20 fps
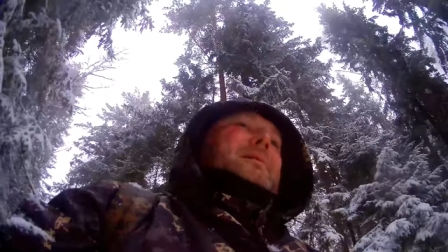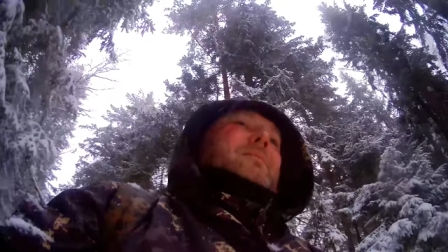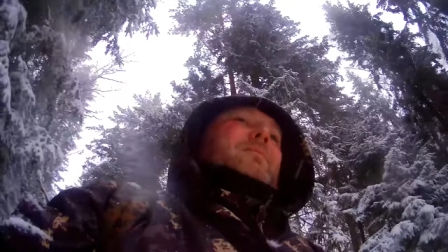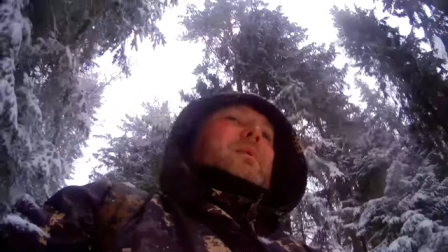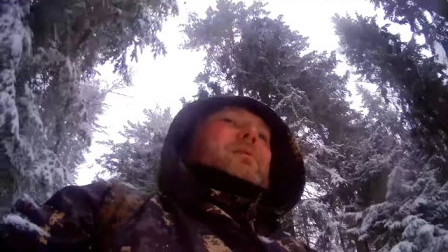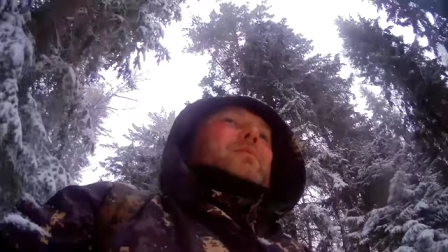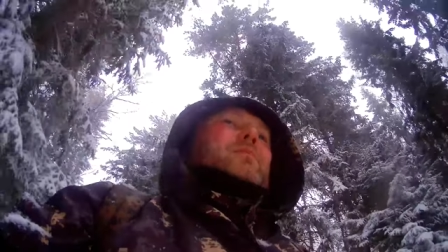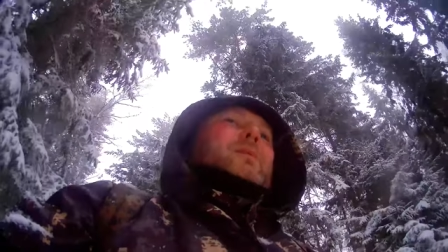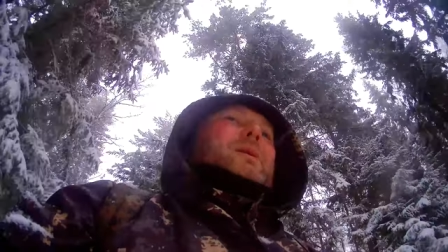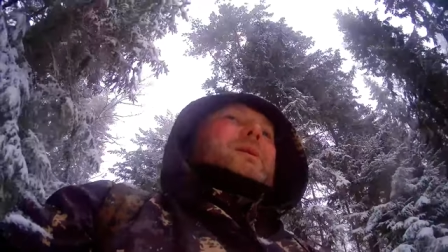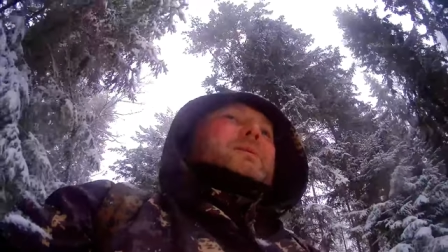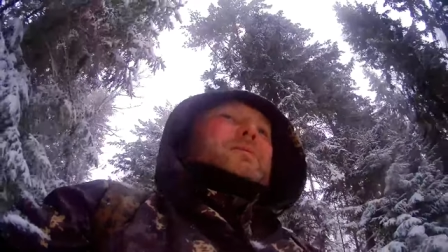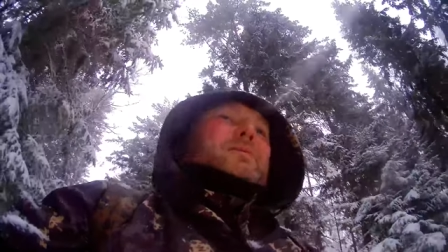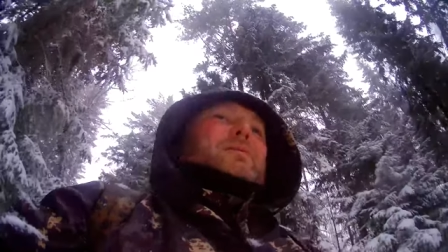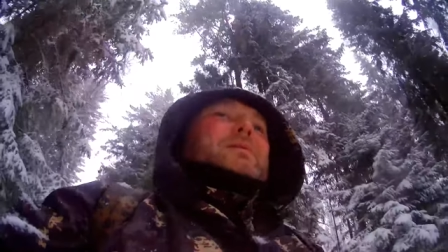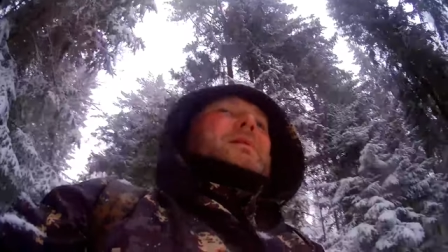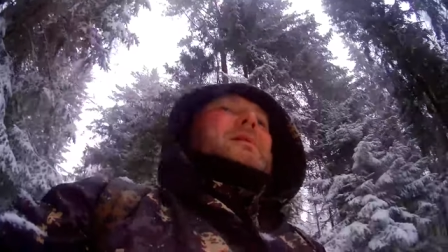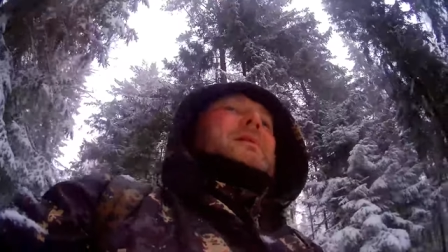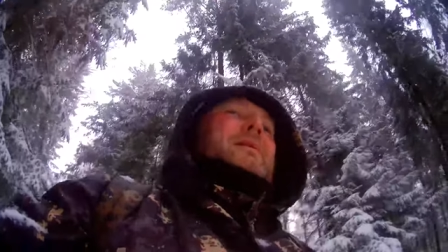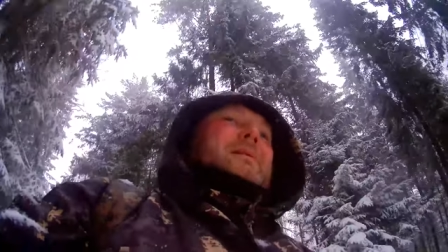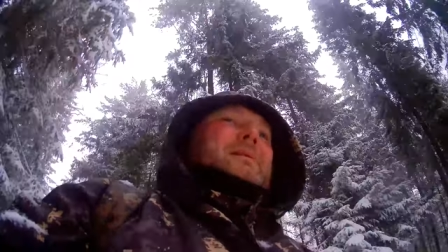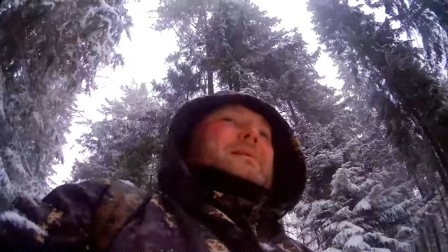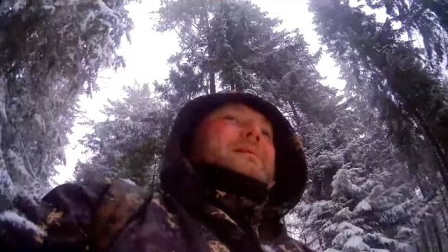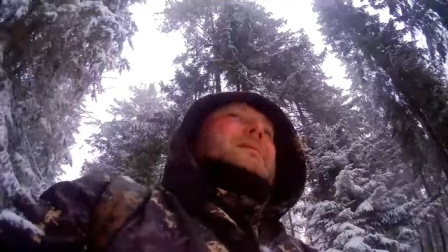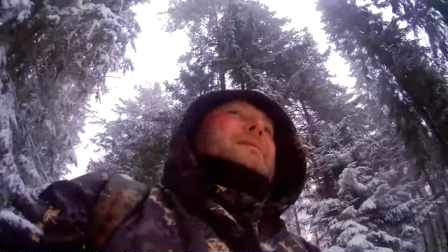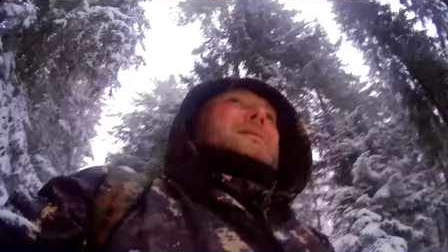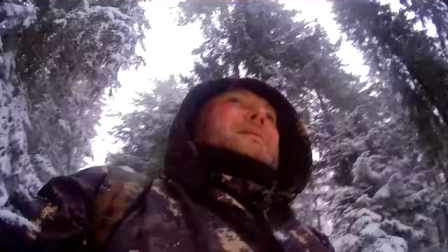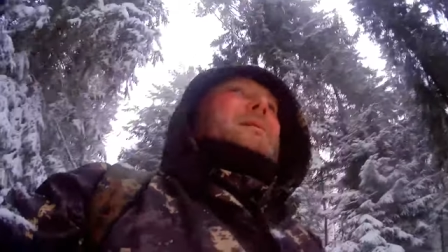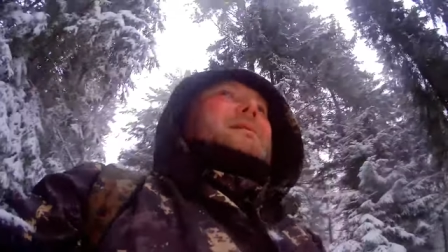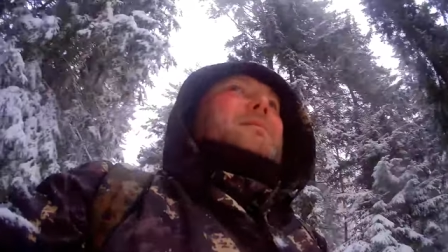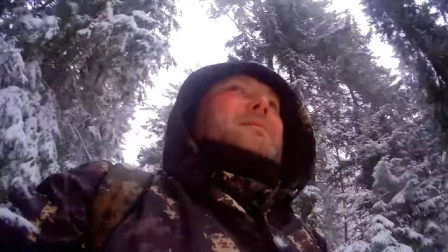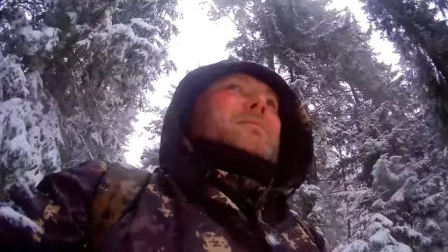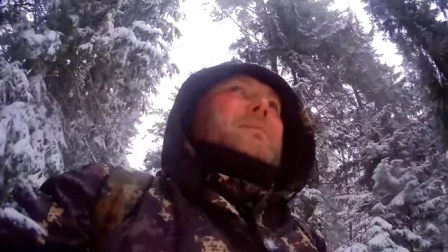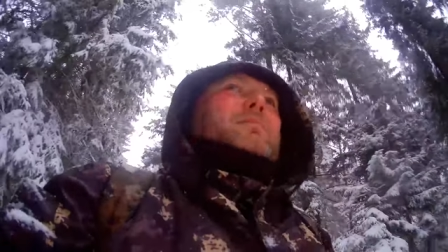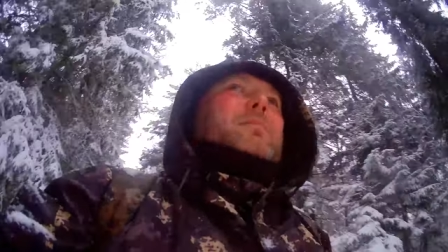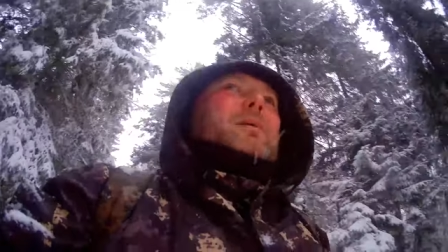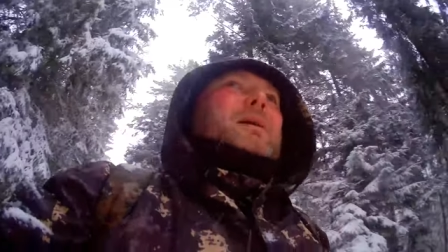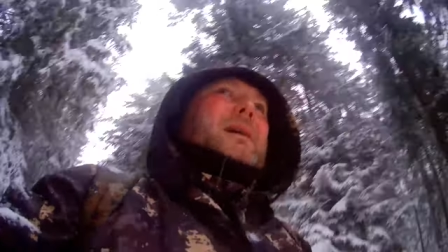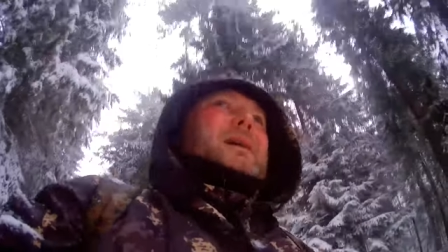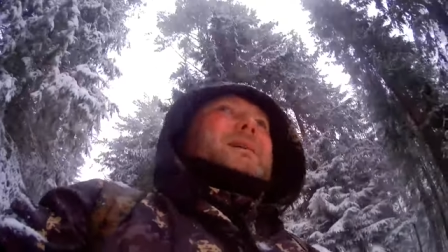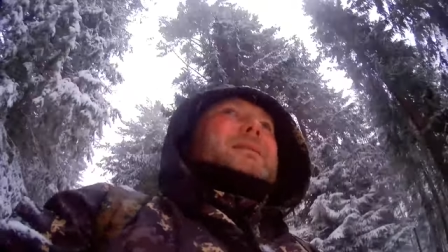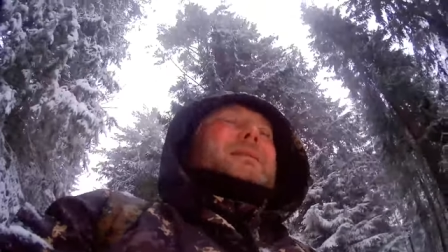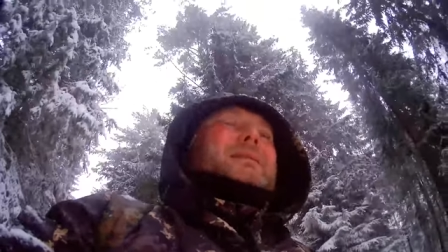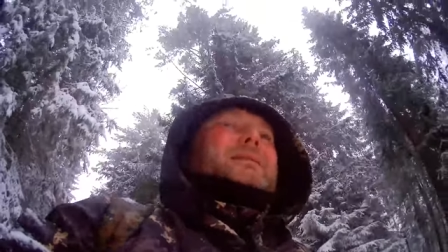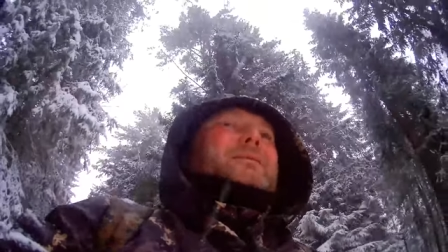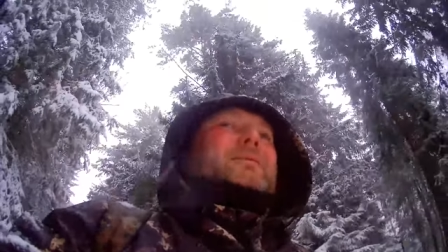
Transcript: по любасу мы бы как-то